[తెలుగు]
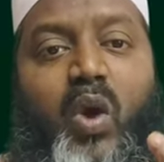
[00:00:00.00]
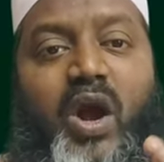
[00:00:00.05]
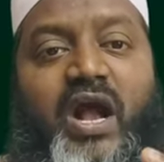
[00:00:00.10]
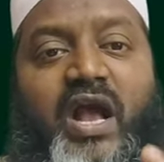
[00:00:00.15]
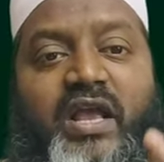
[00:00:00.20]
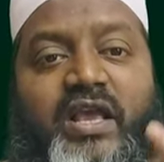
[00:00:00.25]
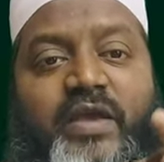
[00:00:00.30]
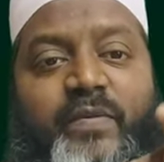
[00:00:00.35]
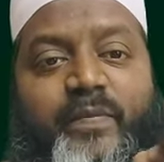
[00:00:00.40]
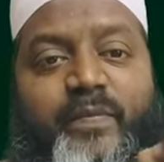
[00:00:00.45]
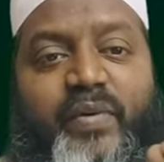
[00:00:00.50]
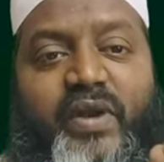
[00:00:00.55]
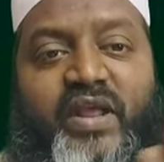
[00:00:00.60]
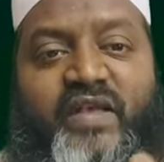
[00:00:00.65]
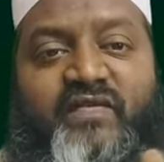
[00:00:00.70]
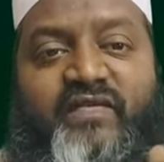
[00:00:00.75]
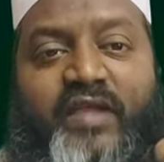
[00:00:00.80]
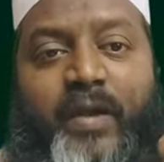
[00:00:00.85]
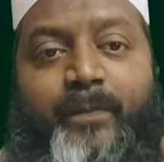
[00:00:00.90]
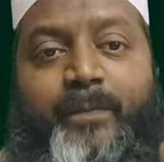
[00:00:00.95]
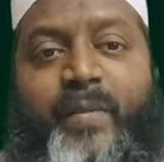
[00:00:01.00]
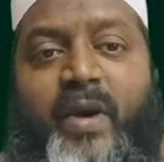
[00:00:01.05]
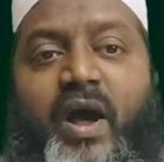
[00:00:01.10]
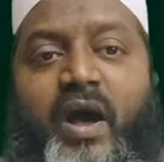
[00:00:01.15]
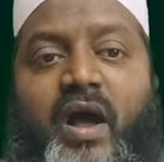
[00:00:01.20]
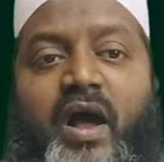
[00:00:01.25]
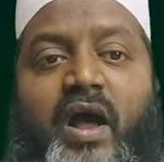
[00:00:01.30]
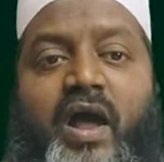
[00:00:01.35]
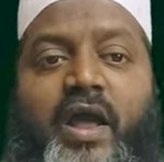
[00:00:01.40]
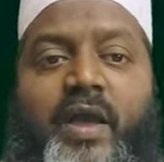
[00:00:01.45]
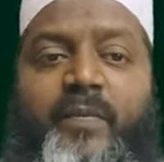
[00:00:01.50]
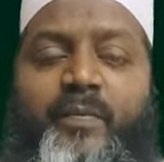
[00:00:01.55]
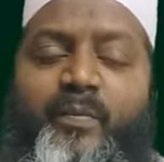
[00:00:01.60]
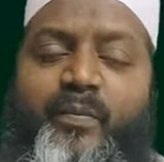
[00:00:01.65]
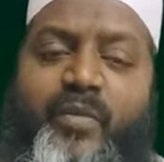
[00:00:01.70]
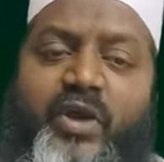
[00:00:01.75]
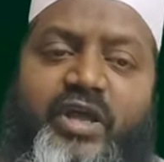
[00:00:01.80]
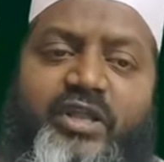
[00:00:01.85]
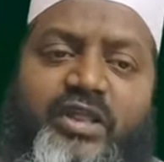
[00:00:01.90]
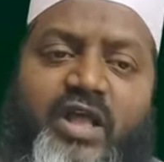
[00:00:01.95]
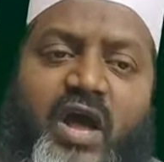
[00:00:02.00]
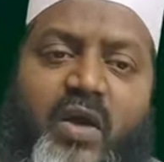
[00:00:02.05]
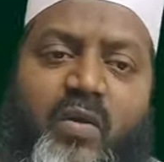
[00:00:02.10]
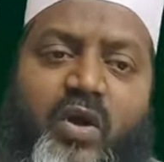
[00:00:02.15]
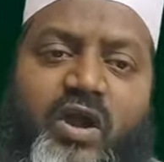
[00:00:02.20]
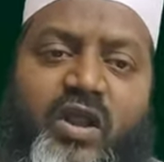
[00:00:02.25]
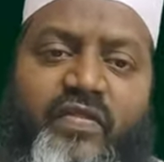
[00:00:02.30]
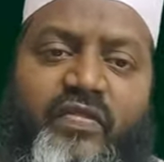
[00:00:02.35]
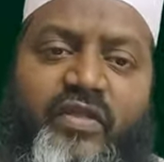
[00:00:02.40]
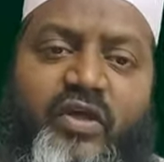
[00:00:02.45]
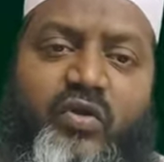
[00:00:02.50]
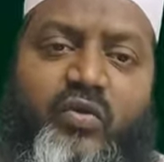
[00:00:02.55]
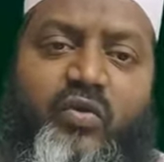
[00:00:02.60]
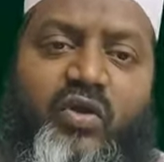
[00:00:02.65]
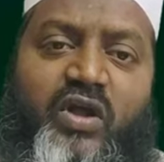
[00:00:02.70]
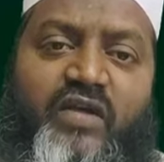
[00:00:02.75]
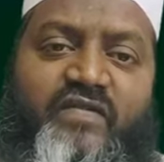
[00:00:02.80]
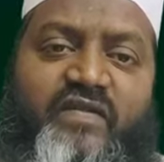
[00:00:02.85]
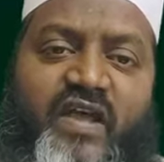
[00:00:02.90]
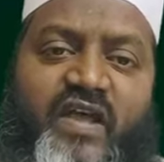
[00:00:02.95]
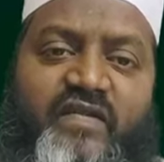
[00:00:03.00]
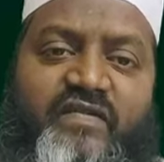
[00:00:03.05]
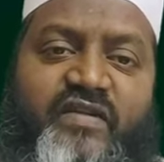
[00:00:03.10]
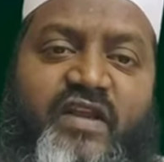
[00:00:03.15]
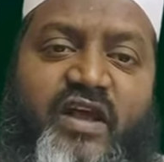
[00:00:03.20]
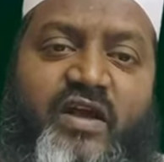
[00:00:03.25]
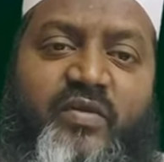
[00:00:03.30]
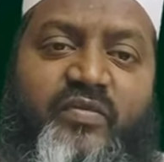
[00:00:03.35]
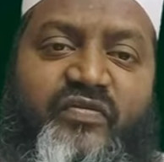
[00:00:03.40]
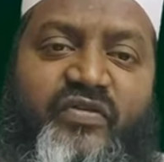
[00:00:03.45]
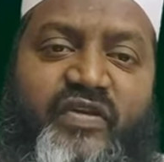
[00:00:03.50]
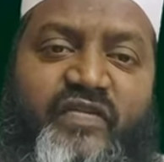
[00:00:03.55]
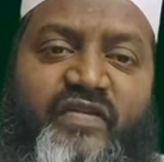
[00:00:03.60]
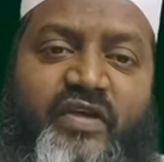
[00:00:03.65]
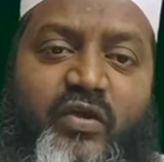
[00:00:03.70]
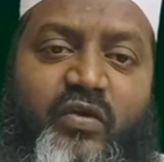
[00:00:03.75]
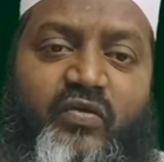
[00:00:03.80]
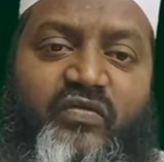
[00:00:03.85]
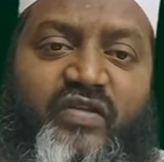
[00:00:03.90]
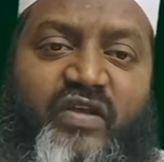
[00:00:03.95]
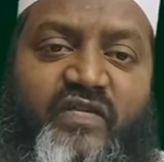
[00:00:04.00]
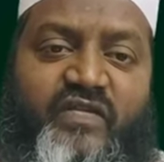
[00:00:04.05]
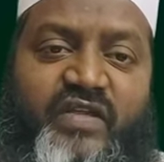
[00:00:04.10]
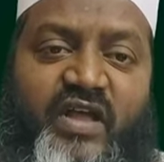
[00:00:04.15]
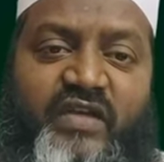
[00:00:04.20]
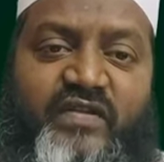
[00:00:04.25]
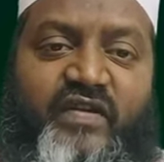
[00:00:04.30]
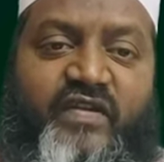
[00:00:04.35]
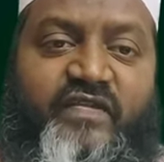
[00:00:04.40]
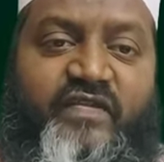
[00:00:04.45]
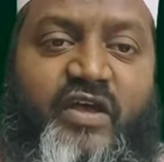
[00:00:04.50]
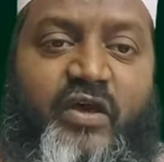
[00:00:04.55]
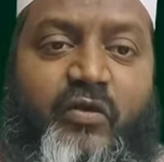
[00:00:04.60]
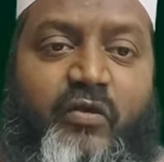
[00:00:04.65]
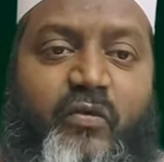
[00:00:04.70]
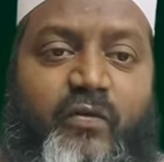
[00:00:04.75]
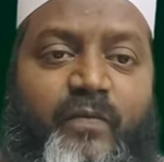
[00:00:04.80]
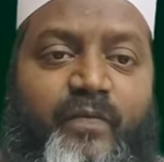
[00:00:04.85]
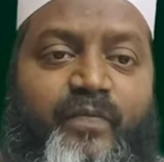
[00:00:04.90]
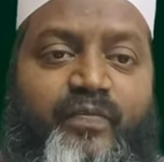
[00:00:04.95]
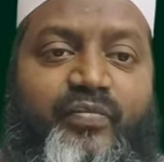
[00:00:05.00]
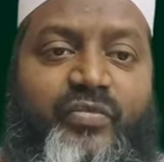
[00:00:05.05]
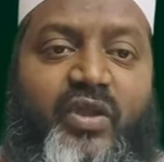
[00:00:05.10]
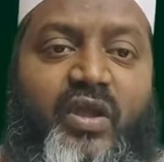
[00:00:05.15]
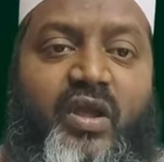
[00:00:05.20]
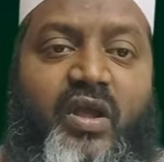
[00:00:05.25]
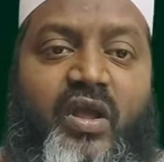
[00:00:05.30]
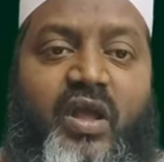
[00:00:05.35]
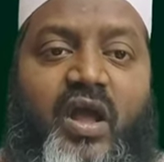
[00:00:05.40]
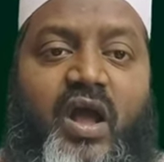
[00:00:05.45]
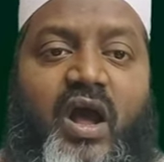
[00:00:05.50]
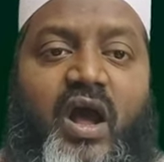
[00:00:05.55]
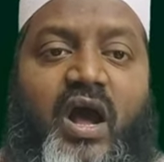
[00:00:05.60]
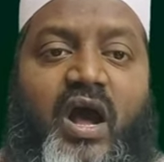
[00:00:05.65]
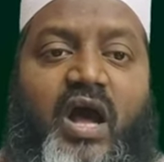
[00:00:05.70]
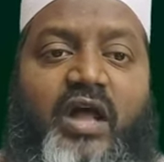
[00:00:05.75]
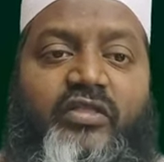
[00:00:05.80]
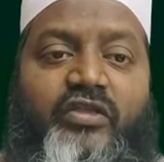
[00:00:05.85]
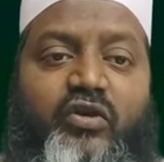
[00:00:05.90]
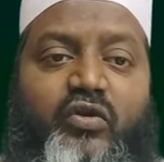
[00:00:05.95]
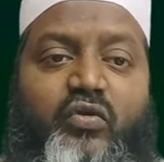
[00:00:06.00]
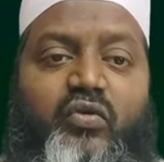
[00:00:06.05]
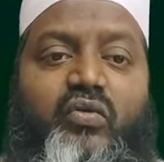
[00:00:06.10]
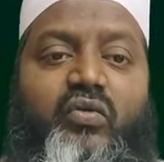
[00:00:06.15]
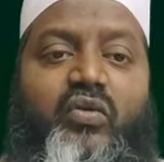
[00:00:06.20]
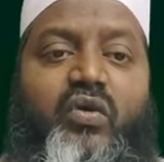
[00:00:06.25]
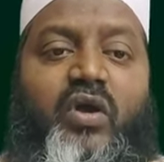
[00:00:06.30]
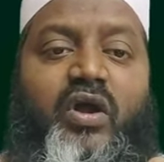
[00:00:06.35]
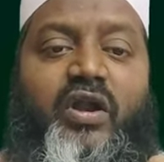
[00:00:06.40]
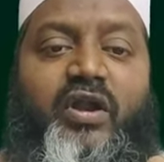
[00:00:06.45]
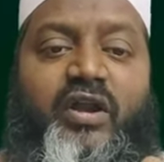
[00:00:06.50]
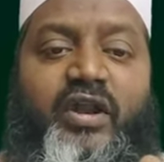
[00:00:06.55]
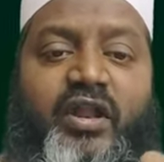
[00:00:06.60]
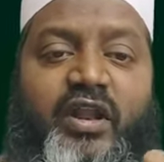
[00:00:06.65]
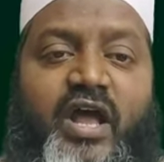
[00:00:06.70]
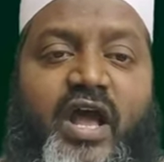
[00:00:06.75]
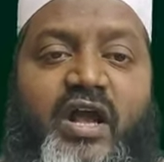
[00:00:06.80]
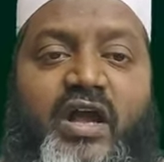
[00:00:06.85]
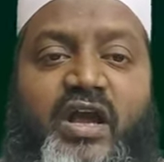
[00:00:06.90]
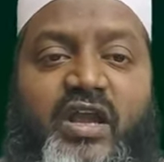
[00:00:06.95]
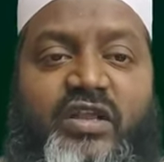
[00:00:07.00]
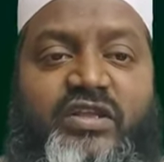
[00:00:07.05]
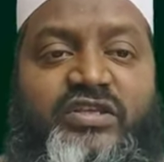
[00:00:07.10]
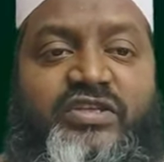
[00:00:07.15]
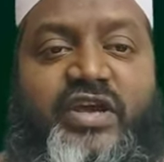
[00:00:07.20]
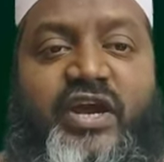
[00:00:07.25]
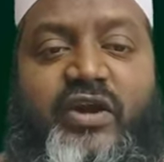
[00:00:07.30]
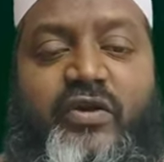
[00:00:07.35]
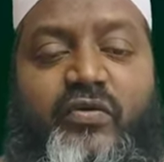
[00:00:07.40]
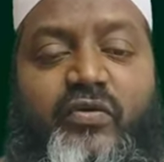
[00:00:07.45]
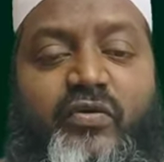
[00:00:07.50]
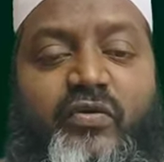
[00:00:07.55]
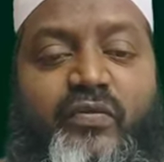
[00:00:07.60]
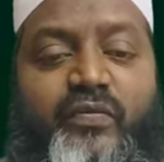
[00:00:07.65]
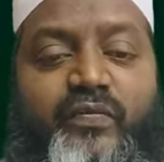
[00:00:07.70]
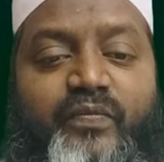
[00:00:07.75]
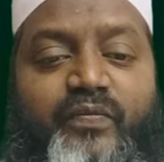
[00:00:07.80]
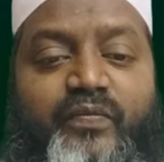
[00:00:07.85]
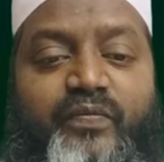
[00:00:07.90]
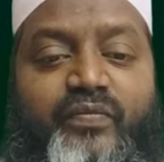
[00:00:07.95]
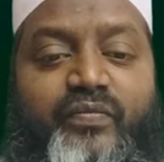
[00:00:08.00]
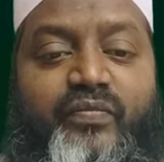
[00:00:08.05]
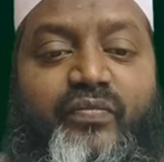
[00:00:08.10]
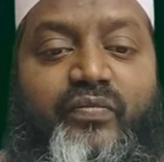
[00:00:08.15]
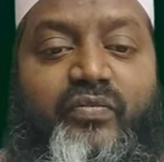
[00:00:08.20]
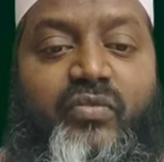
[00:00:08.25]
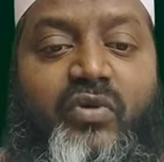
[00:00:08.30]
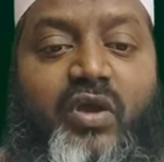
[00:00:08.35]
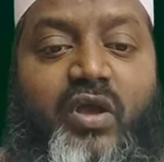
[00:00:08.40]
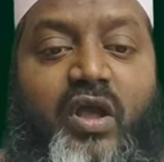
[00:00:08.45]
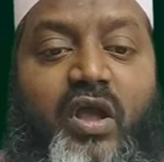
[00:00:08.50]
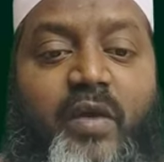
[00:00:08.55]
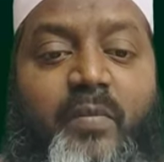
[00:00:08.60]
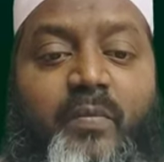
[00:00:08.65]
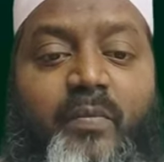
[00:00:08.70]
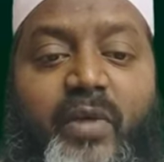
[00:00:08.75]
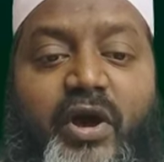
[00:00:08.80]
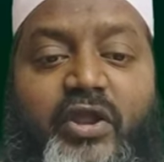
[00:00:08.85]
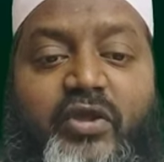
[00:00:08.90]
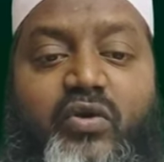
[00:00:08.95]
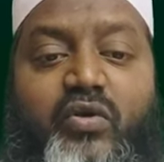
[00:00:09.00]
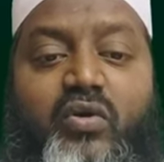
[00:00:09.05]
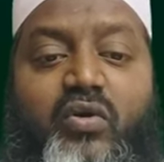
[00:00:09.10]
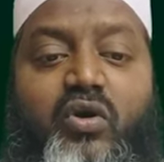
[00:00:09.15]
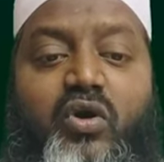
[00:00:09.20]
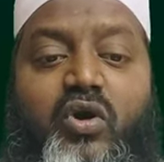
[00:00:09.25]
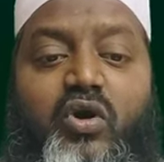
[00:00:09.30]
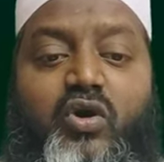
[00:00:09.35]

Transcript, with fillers: ఒక ఇబ్లీస్ తప్ప మిగతా వారందరూ కూడా సాష్టాంగం చేశారు సజ్దా చేశారు అతడు నిరాకరించాడు మరియు